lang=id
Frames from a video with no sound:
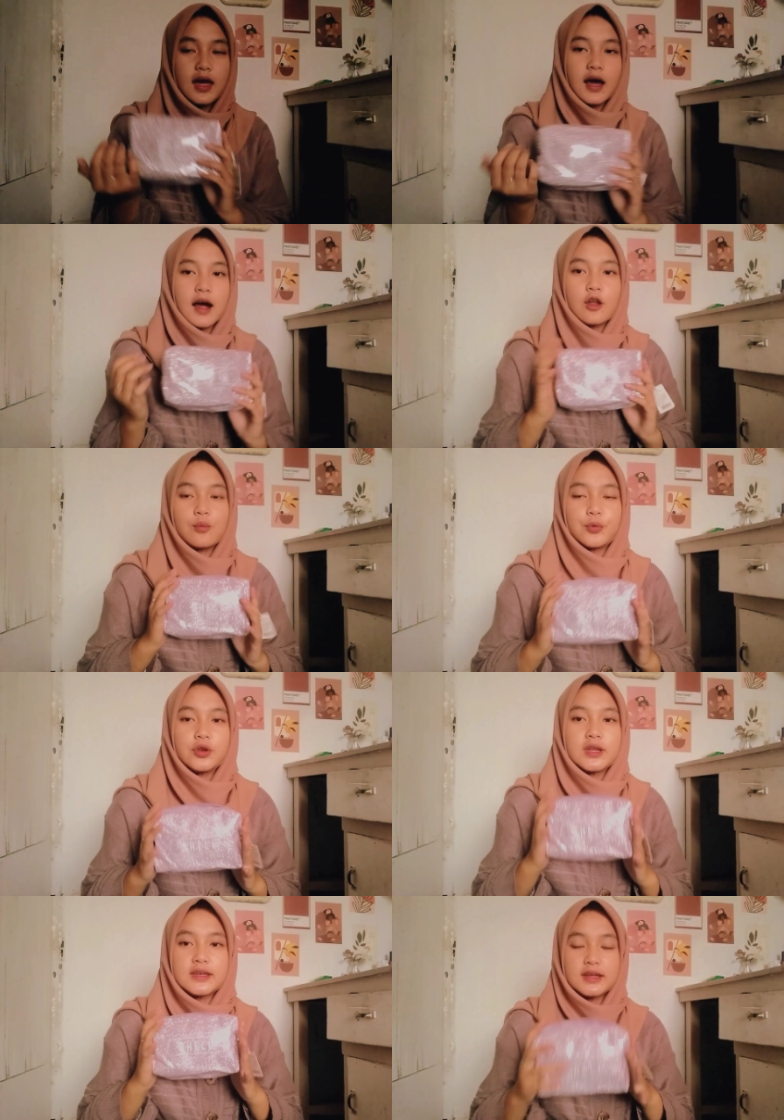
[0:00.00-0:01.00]

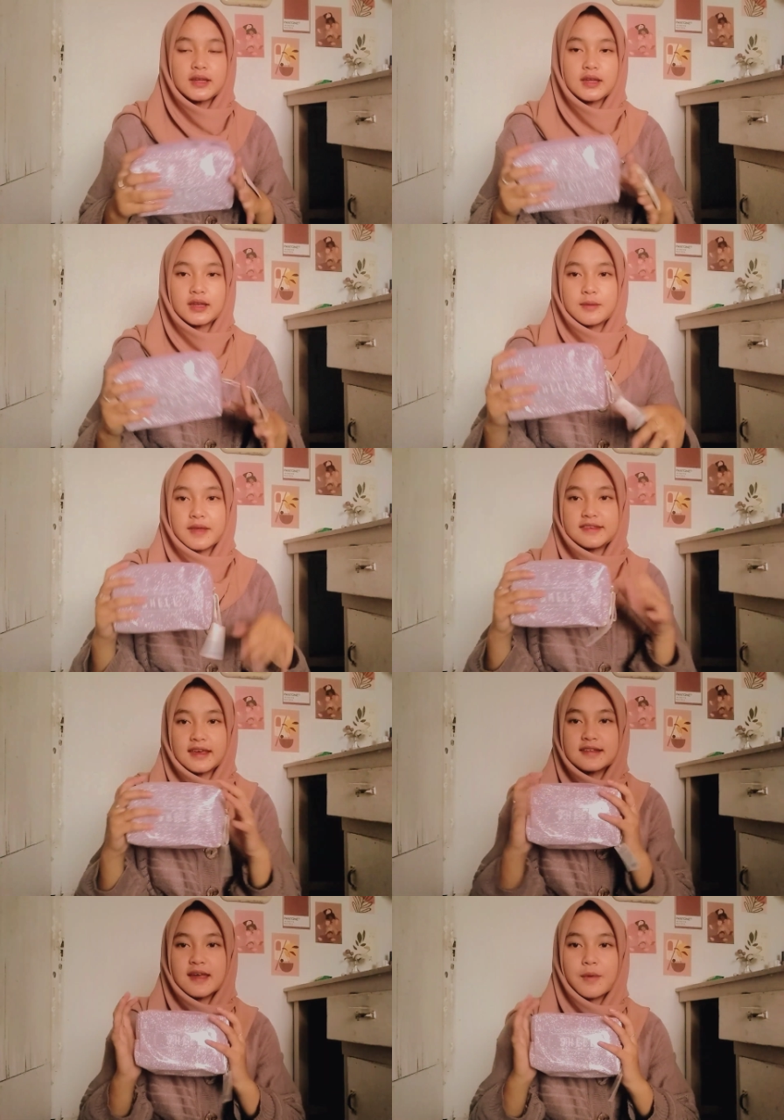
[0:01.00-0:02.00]
kalaupun ini di
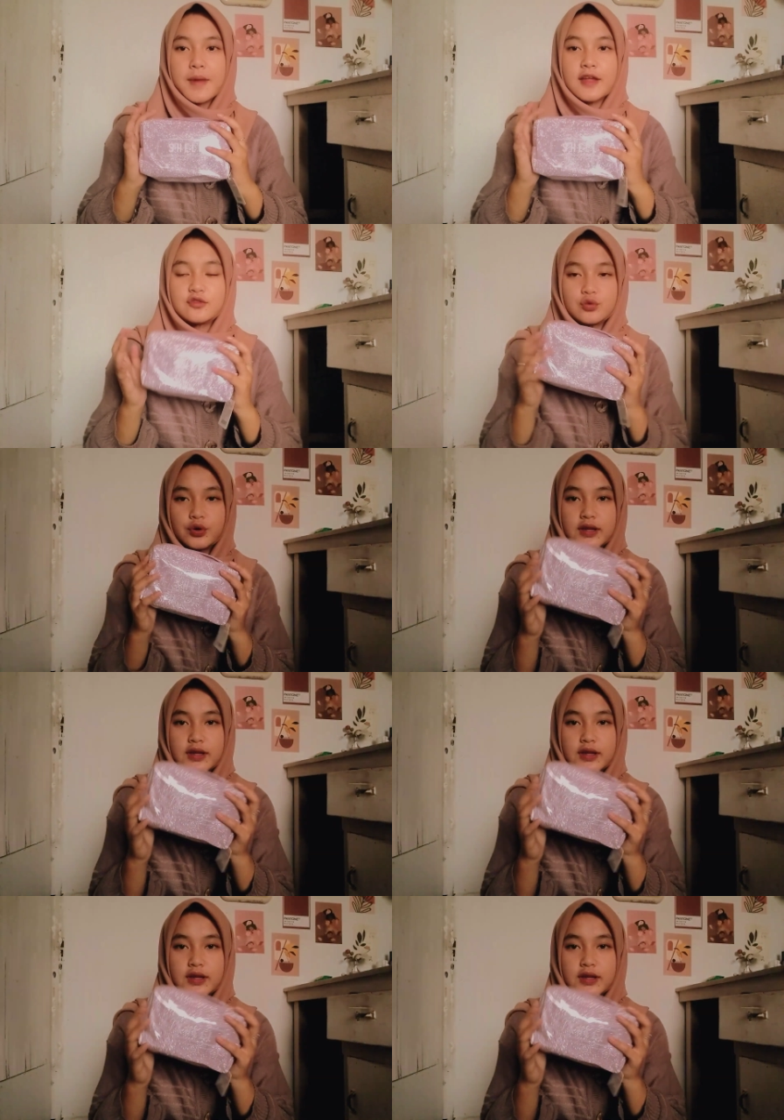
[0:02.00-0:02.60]
matchingin sama baju